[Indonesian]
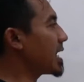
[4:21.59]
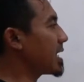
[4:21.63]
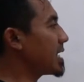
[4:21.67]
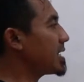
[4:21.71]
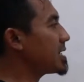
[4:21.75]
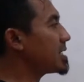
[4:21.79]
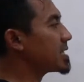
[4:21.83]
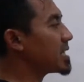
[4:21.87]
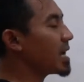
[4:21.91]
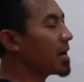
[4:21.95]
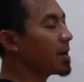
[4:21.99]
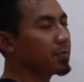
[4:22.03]

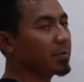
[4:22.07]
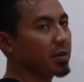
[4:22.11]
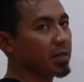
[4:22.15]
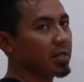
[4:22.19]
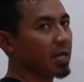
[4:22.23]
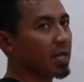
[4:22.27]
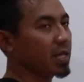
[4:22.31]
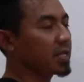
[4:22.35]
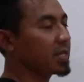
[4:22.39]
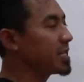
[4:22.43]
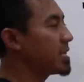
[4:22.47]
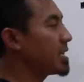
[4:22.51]
garis
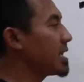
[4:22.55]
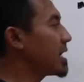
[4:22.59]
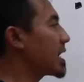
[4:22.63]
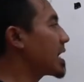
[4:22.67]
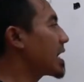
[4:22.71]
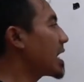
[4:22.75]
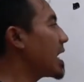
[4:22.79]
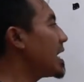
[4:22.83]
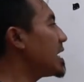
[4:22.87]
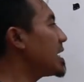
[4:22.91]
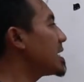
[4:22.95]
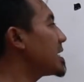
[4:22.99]
AB-nya.
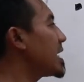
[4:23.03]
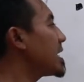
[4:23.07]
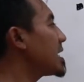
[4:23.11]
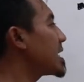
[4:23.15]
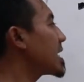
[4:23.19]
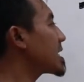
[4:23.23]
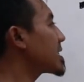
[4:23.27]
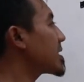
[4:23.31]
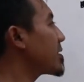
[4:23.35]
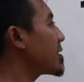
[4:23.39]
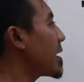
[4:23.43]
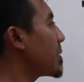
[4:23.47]
Jika dia
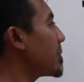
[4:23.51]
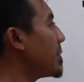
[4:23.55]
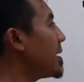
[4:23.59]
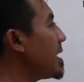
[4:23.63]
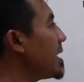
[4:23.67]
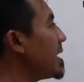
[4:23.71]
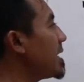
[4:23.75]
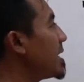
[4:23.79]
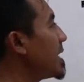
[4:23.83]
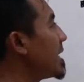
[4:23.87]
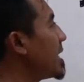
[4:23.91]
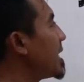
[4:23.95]
diketahui
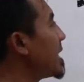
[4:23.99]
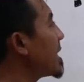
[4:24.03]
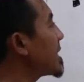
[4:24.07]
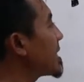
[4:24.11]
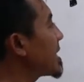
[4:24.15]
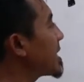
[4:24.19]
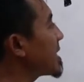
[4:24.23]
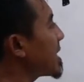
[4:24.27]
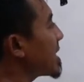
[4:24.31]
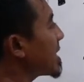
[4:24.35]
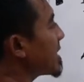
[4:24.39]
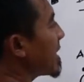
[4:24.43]
apa?
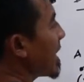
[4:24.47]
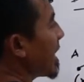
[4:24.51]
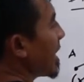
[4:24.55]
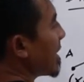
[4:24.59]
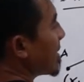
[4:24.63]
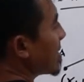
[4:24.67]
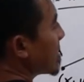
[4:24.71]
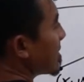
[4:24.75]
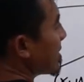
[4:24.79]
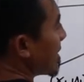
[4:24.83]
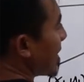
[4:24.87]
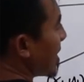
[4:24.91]

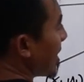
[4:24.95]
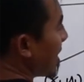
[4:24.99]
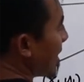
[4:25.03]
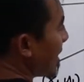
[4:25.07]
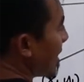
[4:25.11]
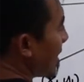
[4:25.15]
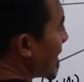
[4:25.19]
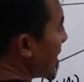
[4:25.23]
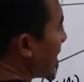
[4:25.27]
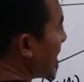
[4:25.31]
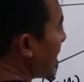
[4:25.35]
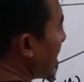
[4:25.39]
Titiknya.
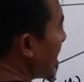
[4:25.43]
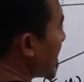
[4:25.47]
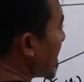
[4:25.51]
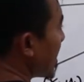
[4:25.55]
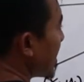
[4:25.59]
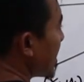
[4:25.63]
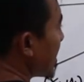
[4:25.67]
Ah,